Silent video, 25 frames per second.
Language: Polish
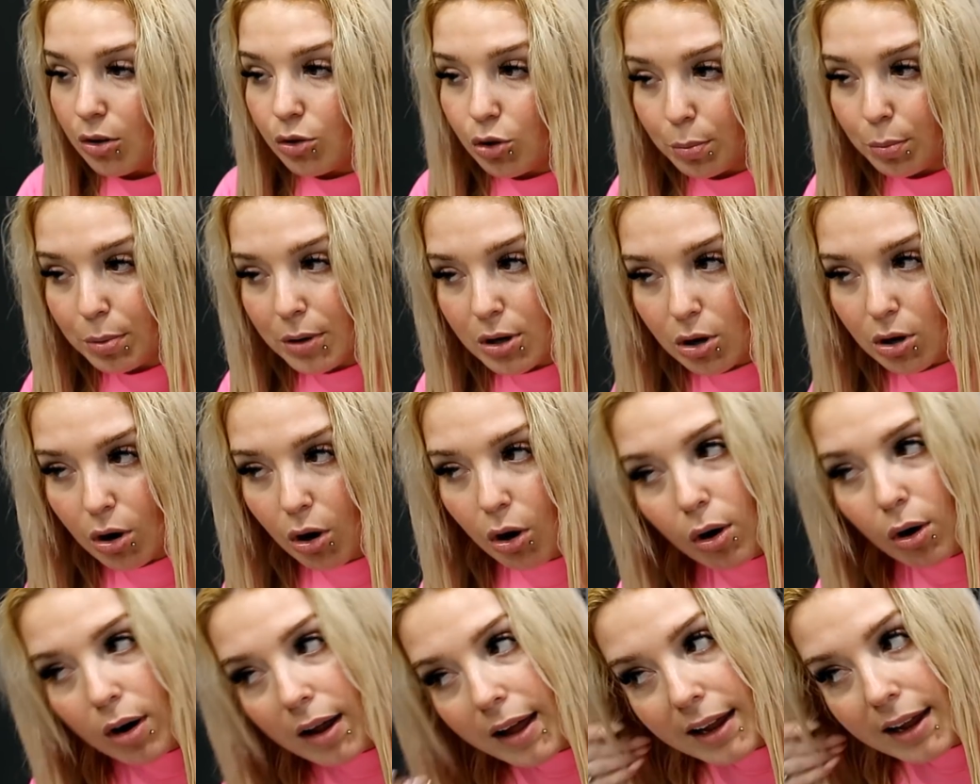dopiero
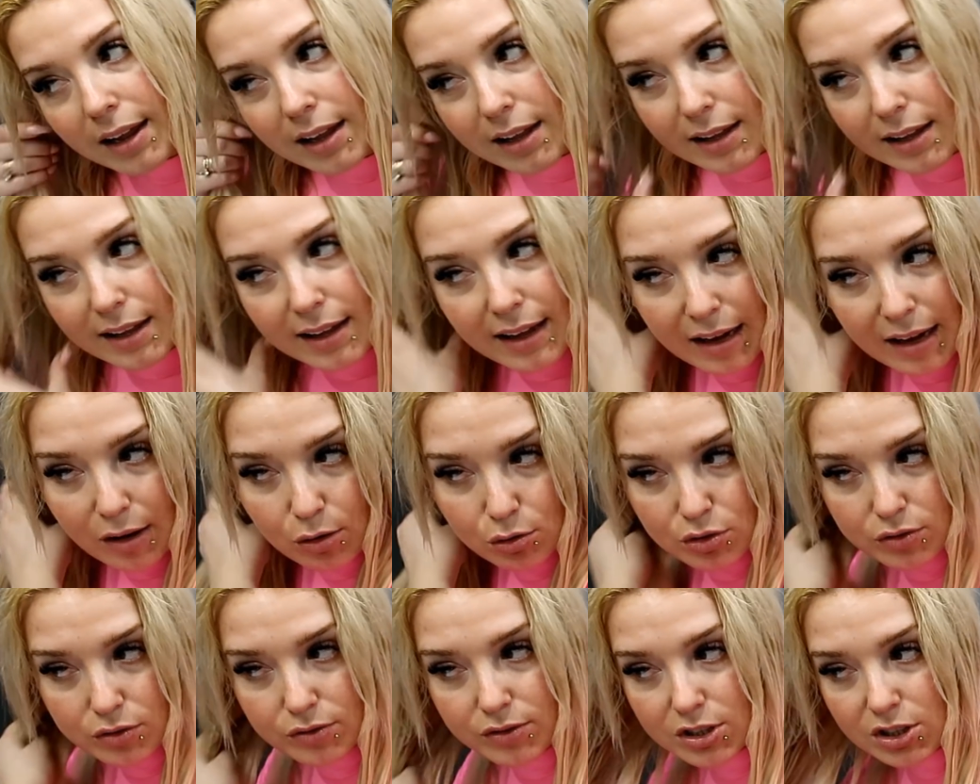olej i ja
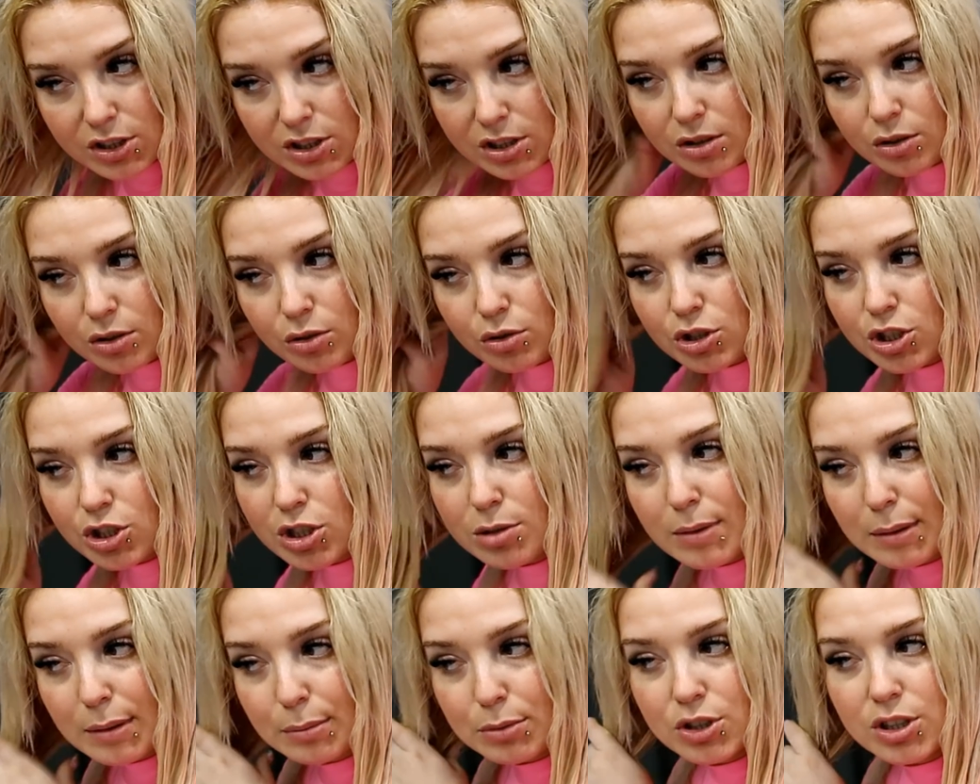oczywiście no,
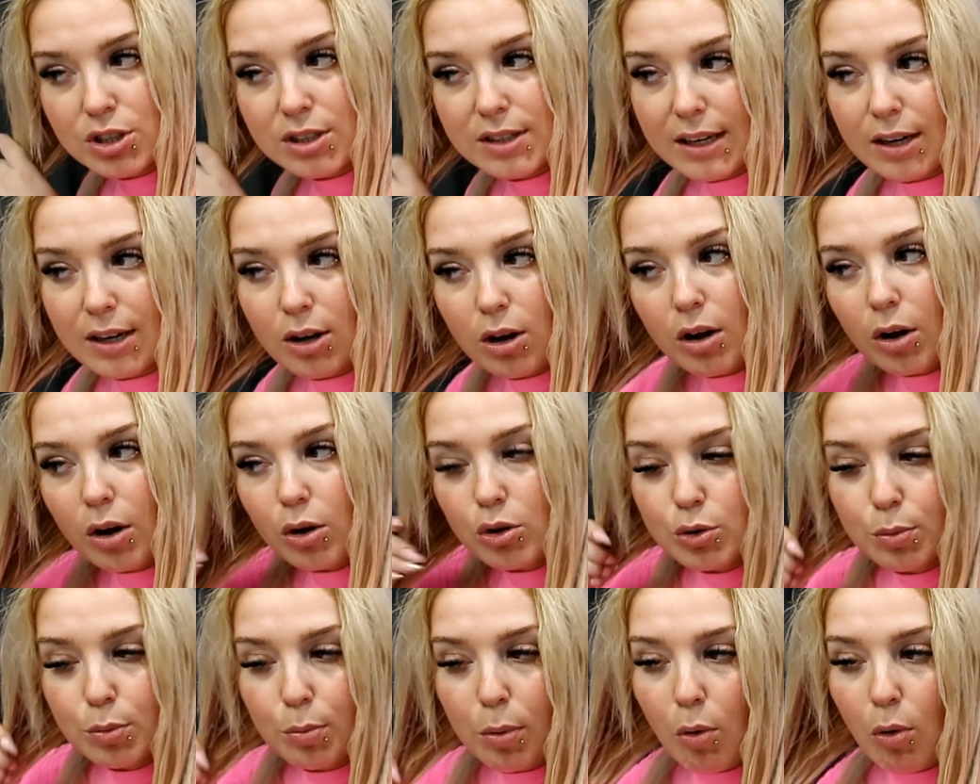trzymam się tak
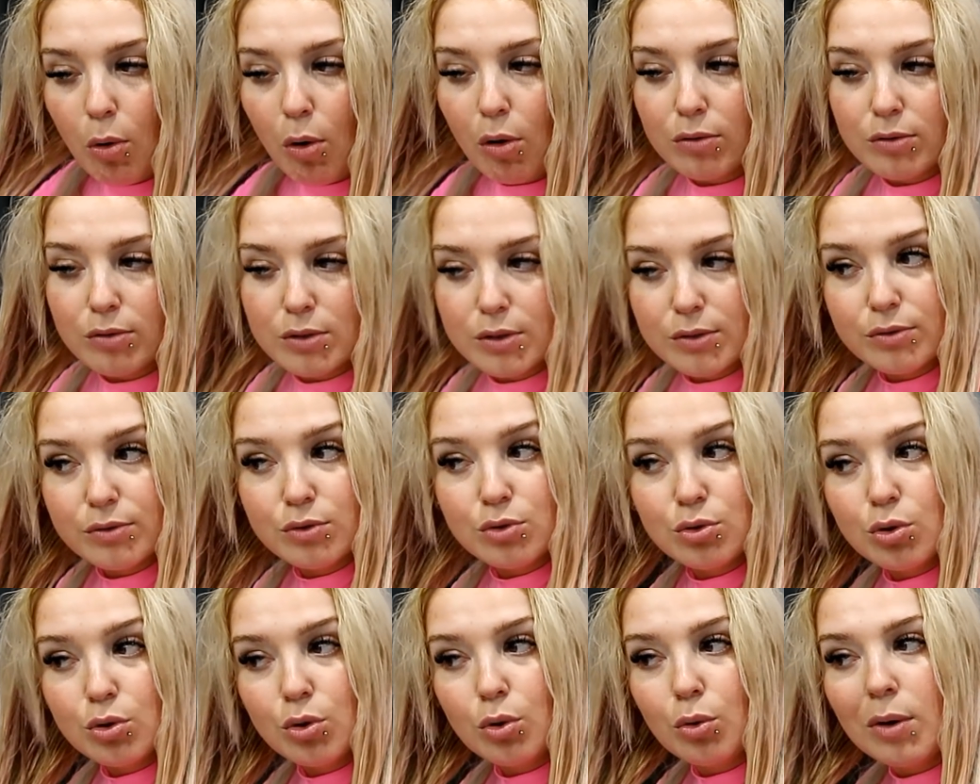od połowy w
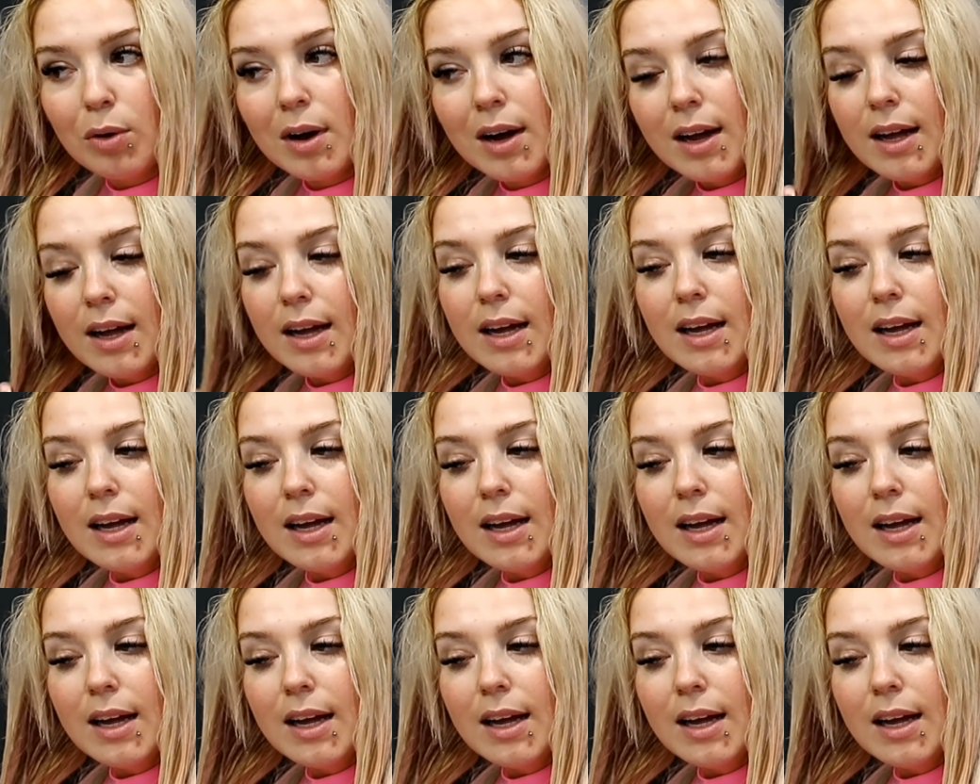dół,